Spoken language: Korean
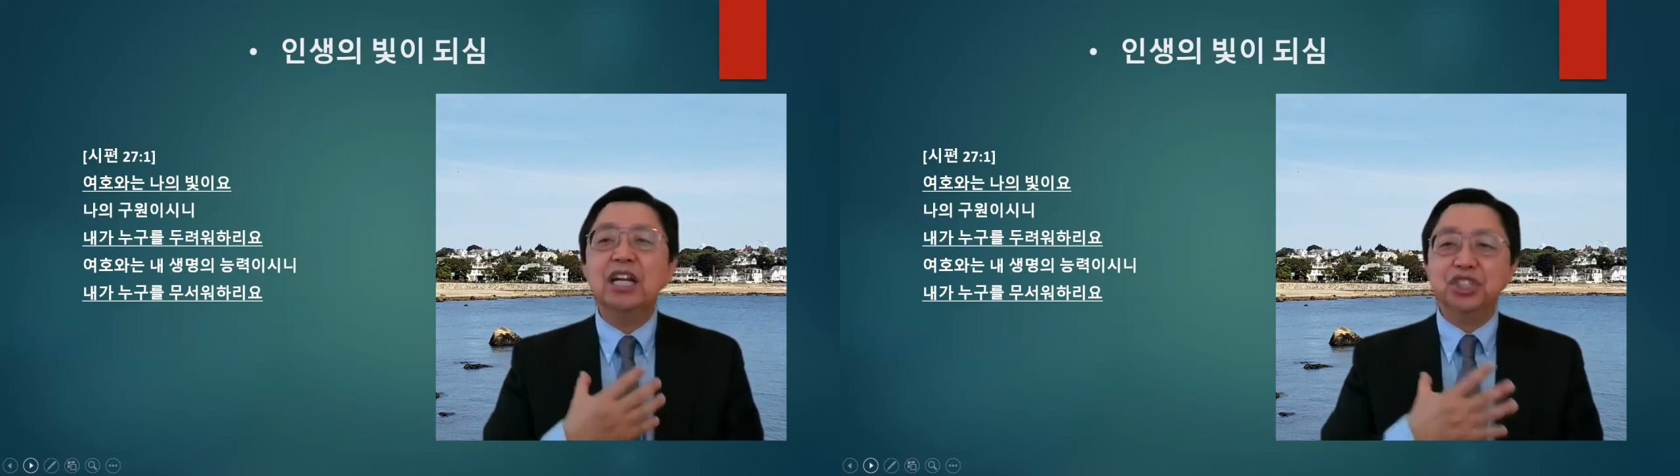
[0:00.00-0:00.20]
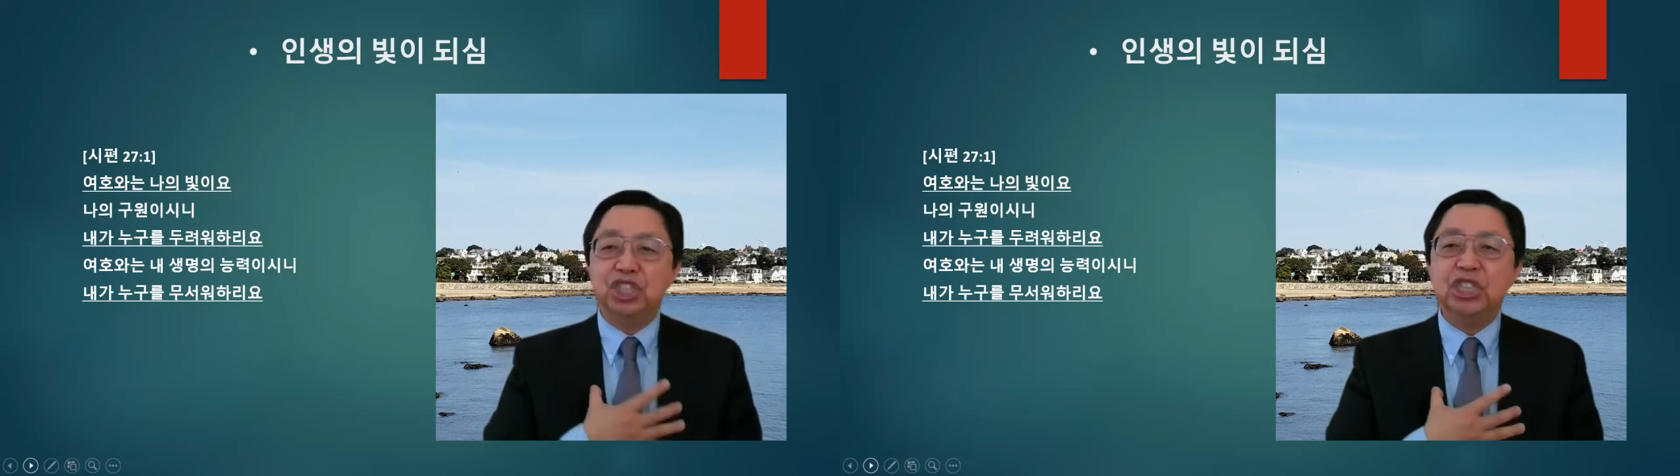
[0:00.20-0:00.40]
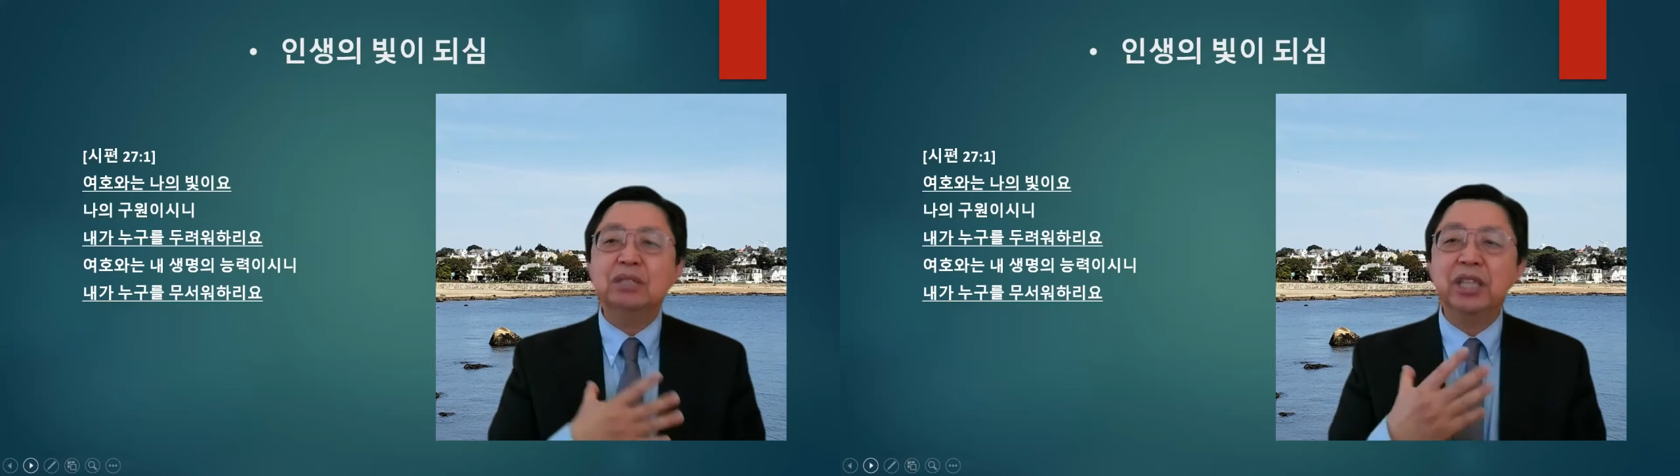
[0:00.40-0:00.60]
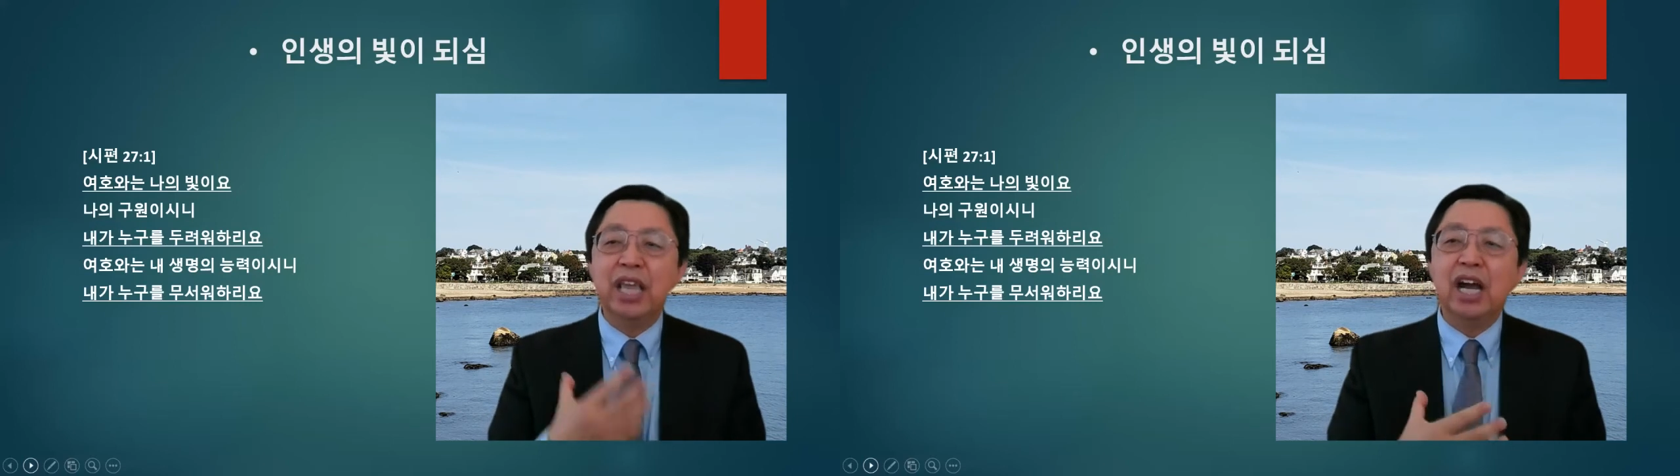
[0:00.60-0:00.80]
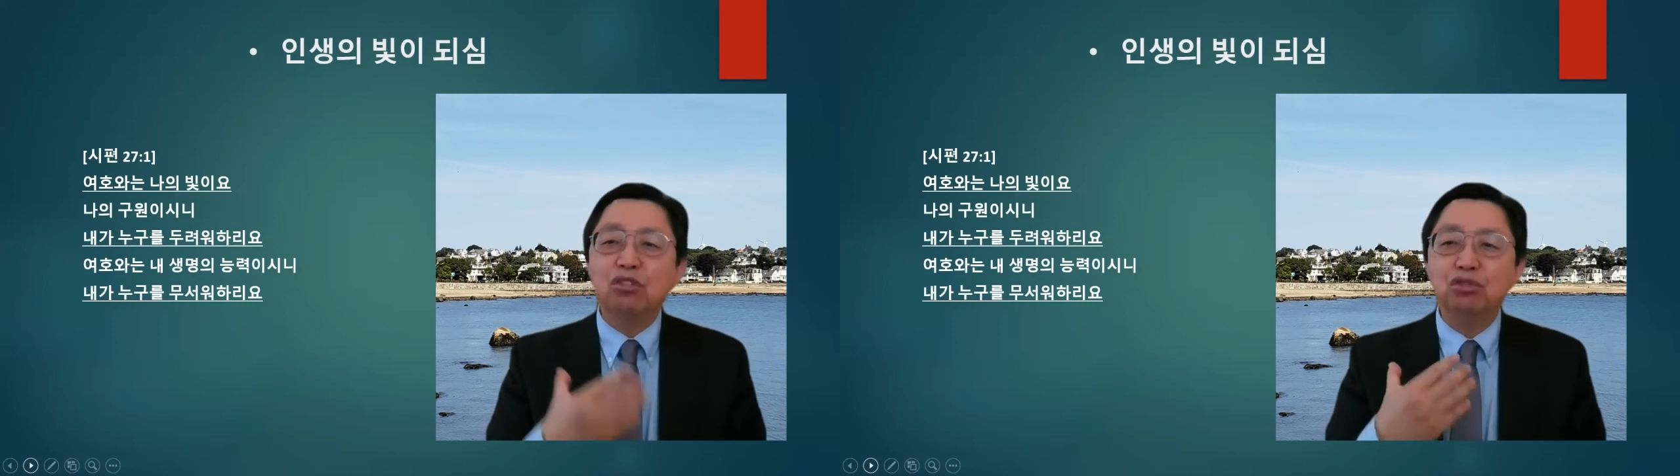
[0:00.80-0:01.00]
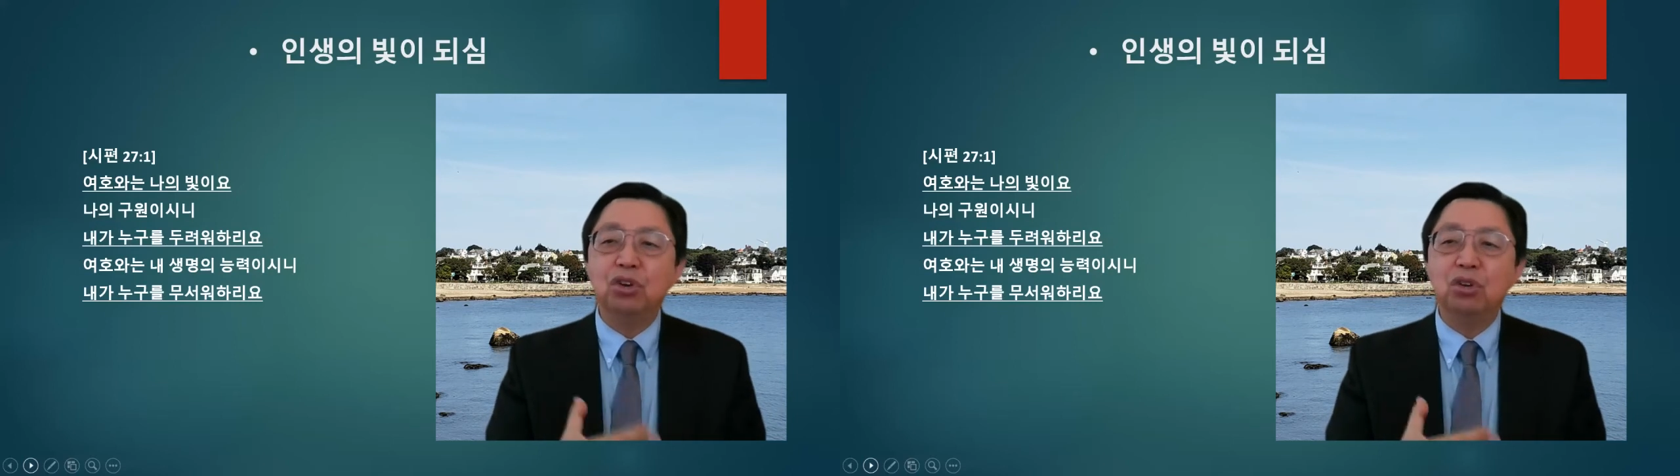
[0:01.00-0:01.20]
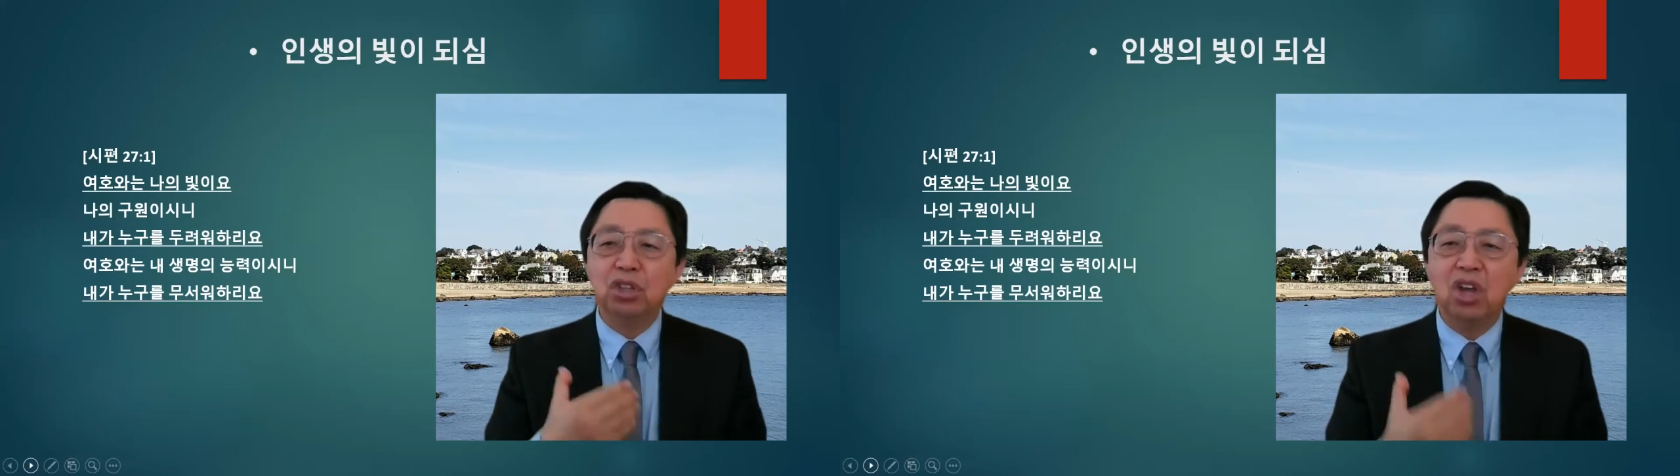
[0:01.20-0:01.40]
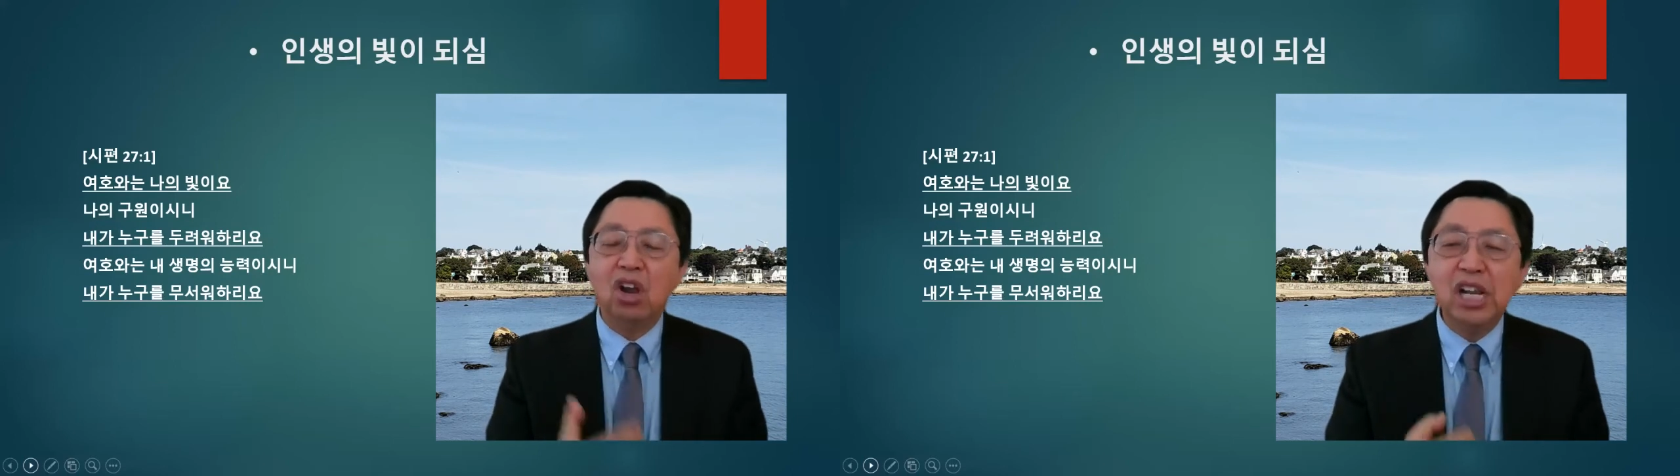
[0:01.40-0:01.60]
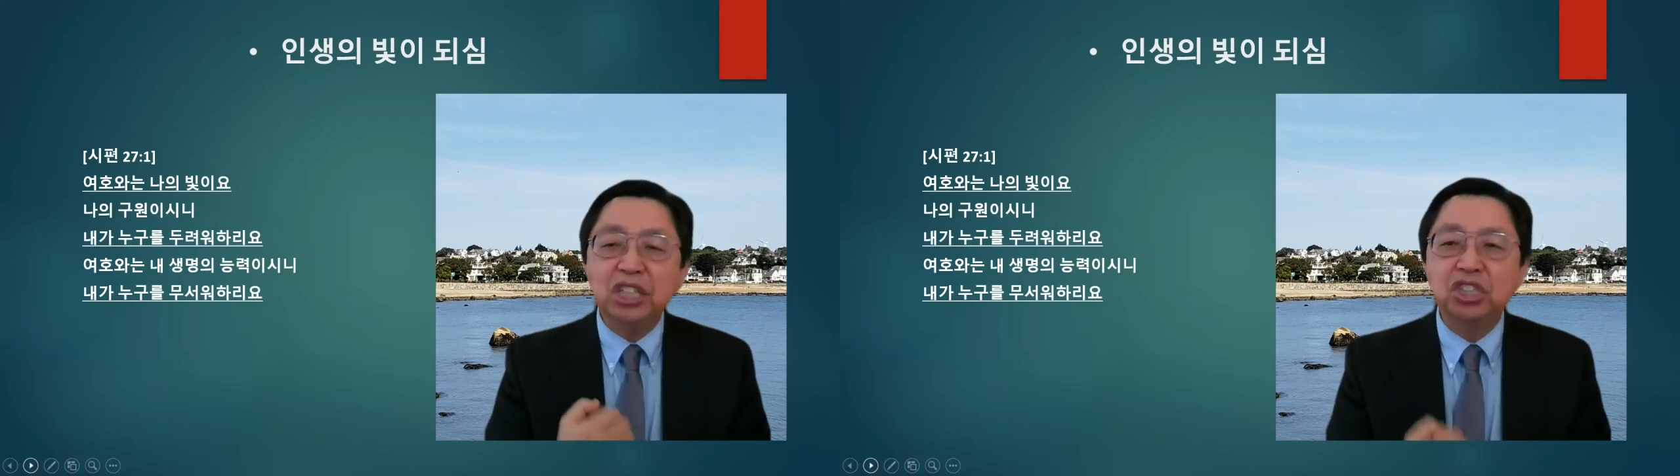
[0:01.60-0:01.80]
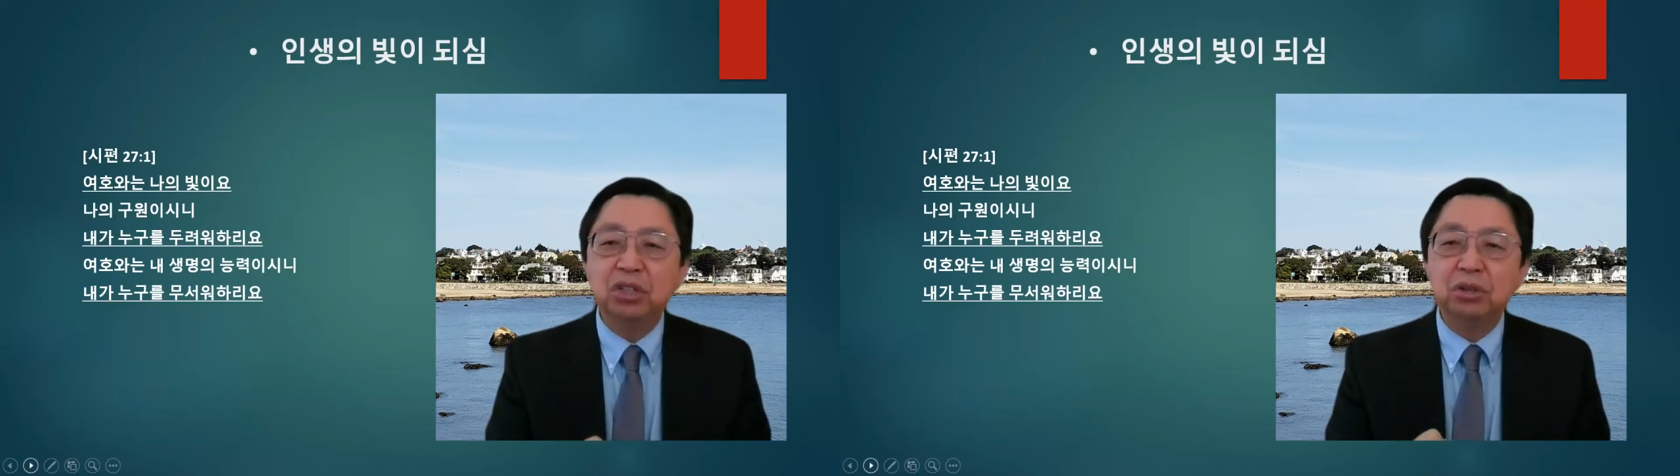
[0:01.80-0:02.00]
지금은 내가 두렵고
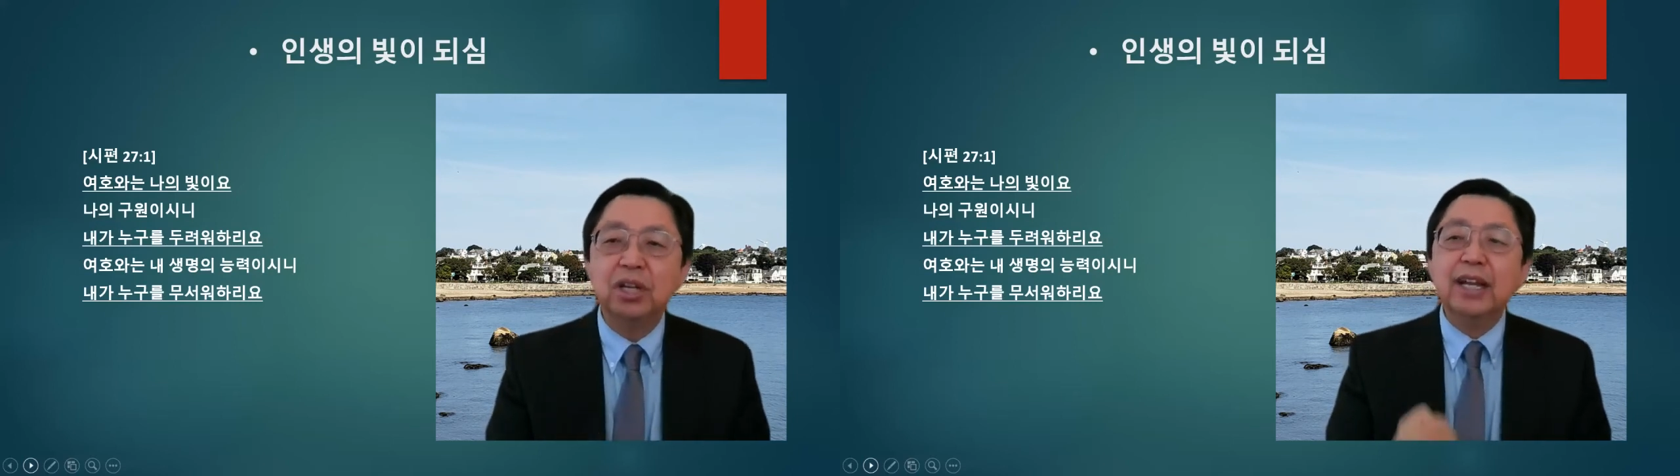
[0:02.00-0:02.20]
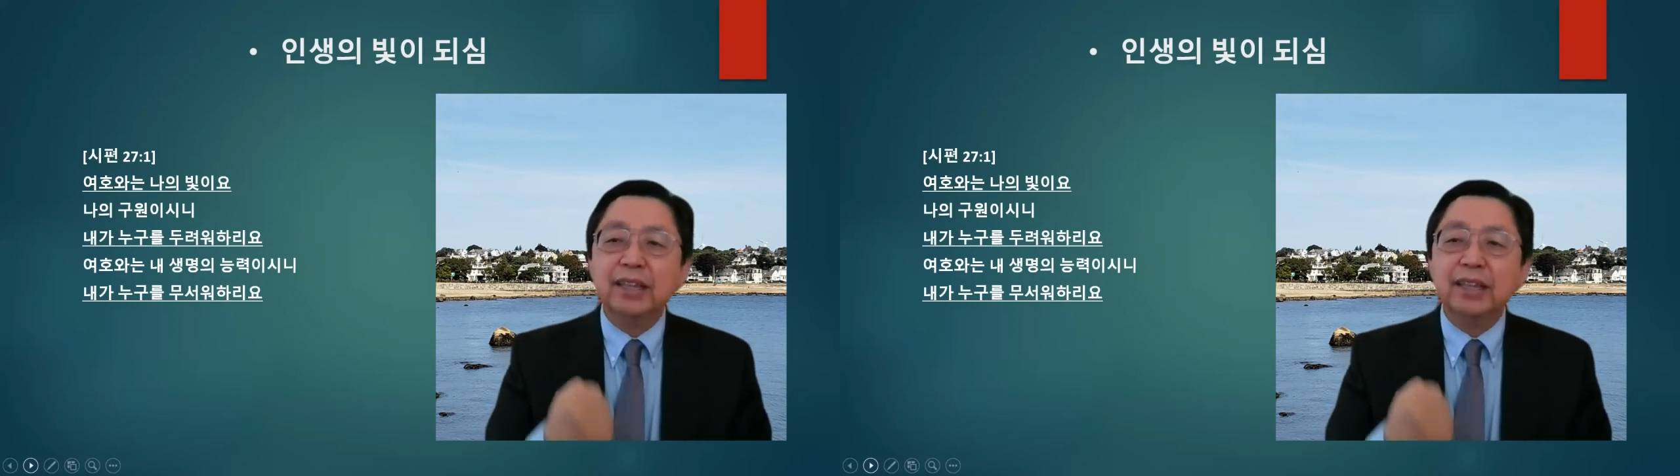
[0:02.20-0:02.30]
떨릴지어도